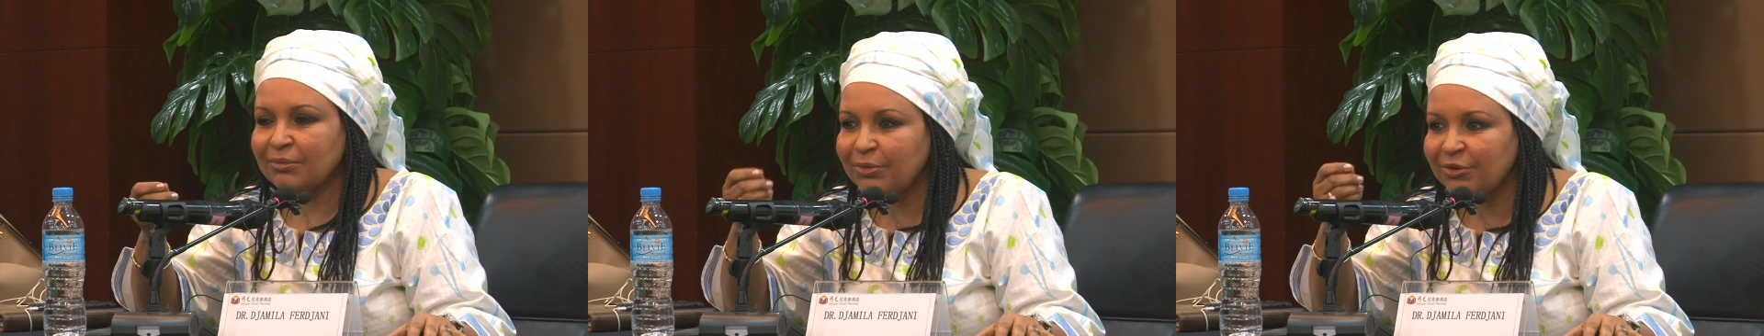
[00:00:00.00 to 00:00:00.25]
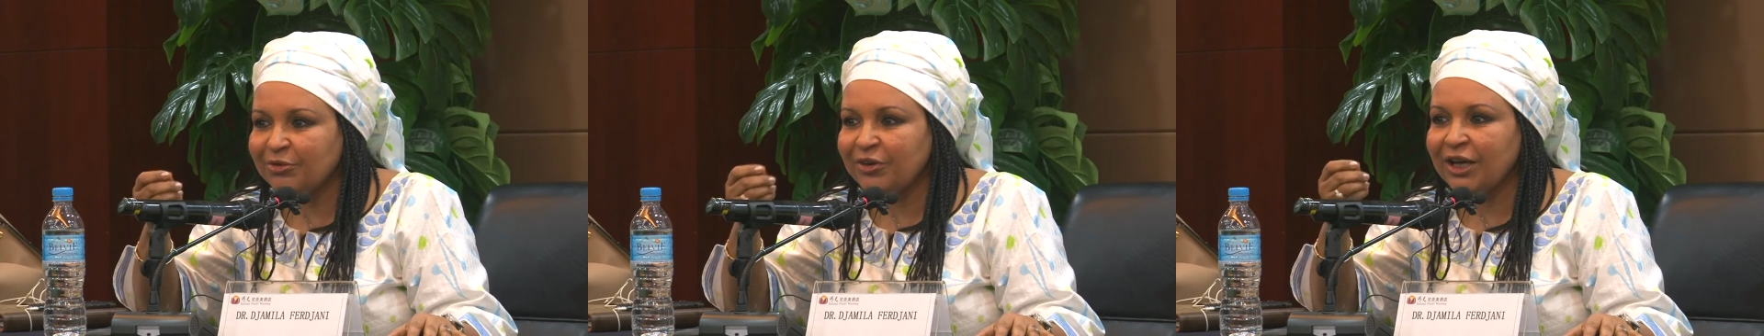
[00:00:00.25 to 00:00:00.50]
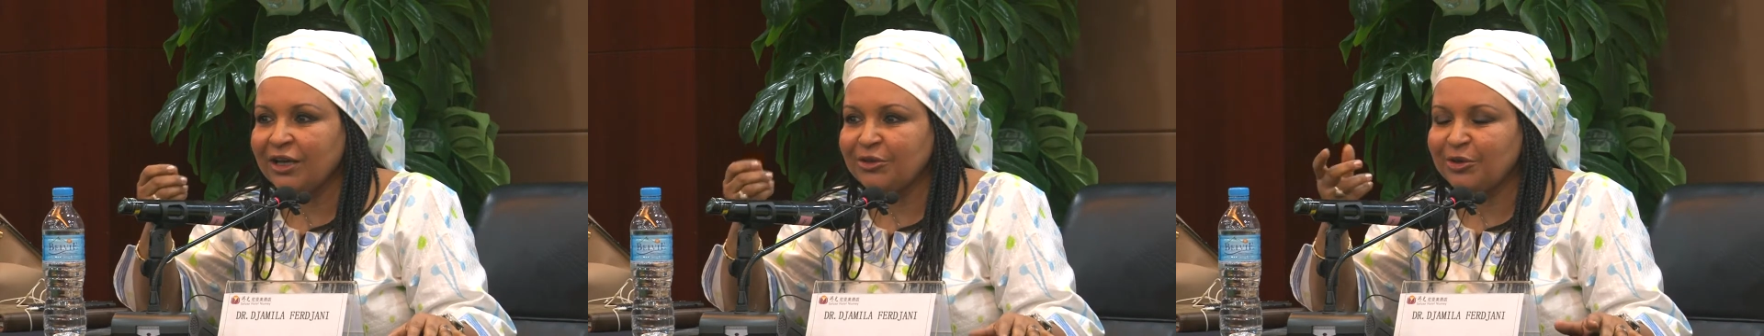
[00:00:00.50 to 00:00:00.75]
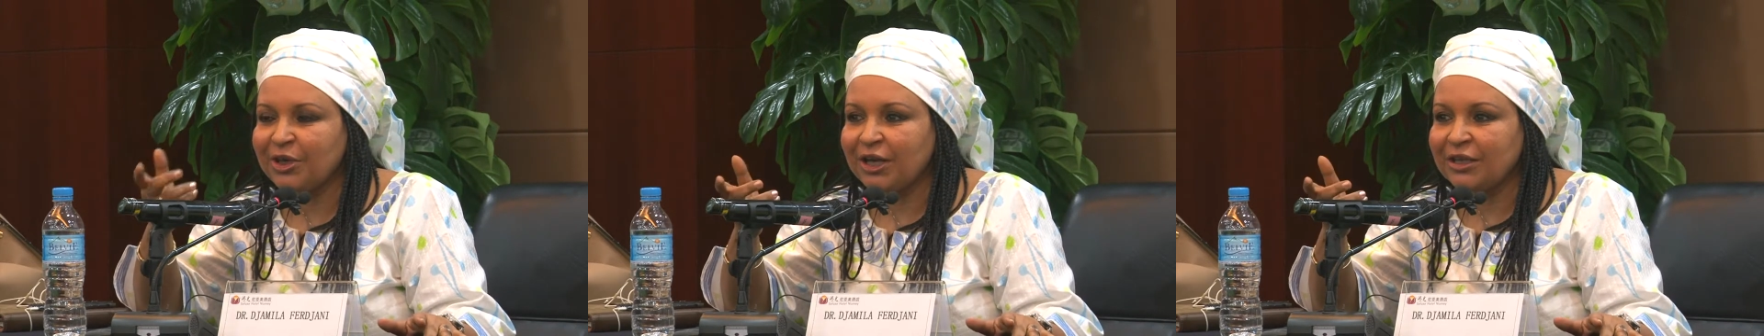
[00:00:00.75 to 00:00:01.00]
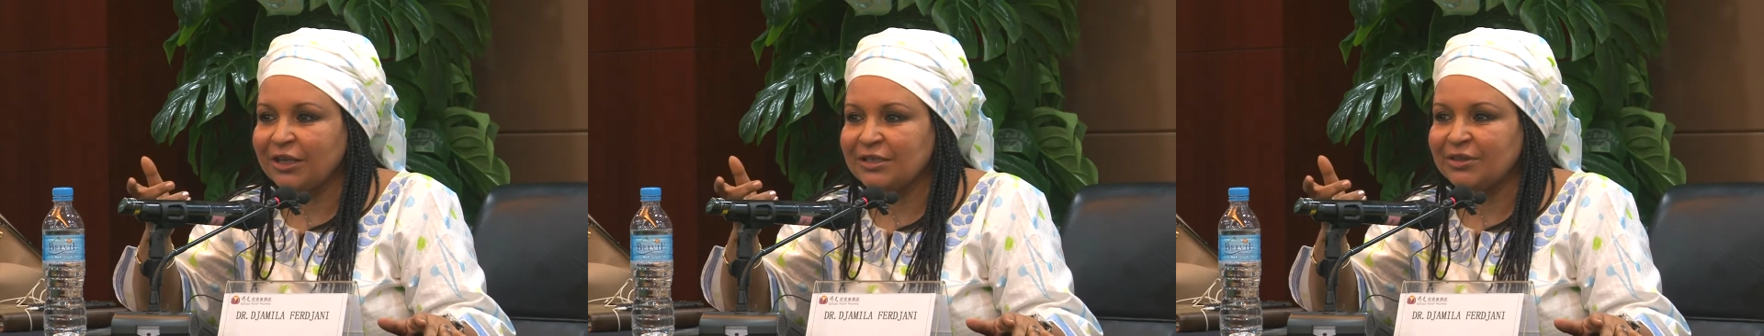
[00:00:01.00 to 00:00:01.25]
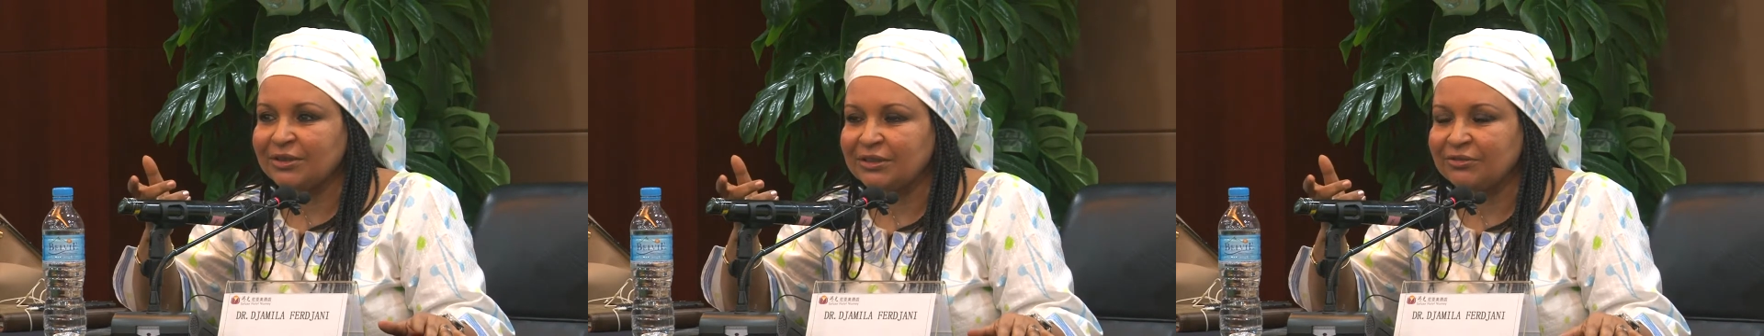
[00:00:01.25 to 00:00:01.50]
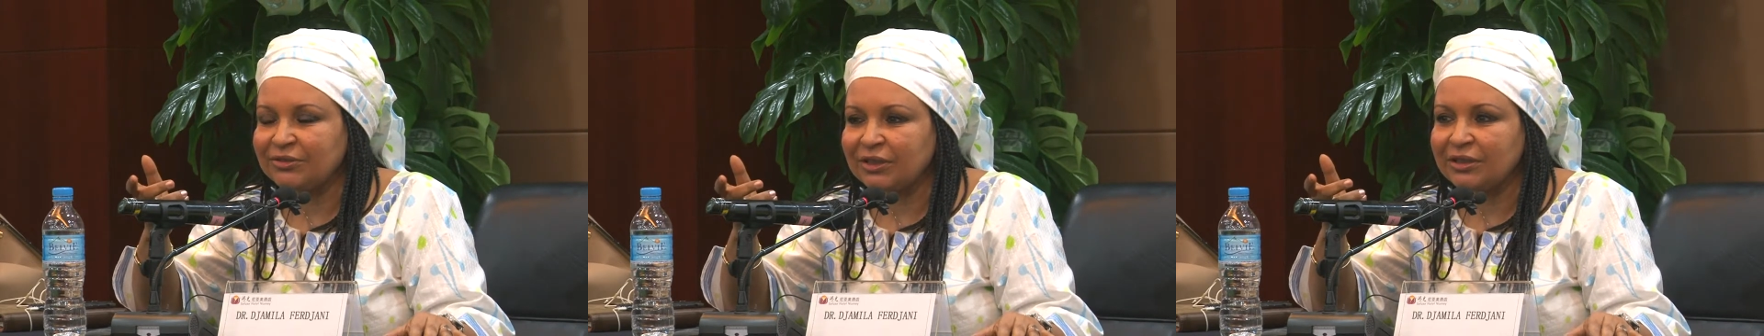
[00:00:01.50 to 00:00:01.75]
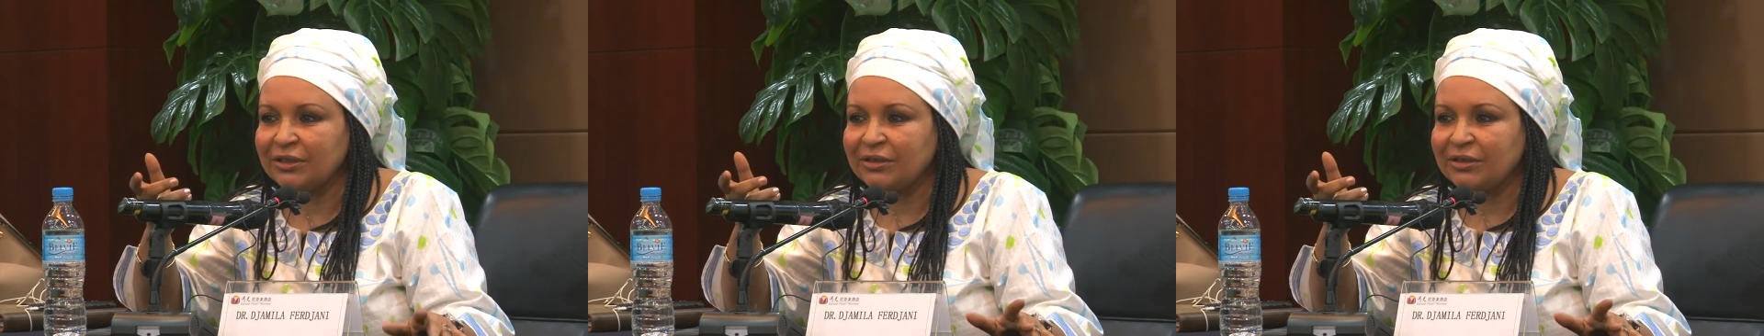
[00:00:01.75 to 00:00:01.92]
peut faire une carrière scientifique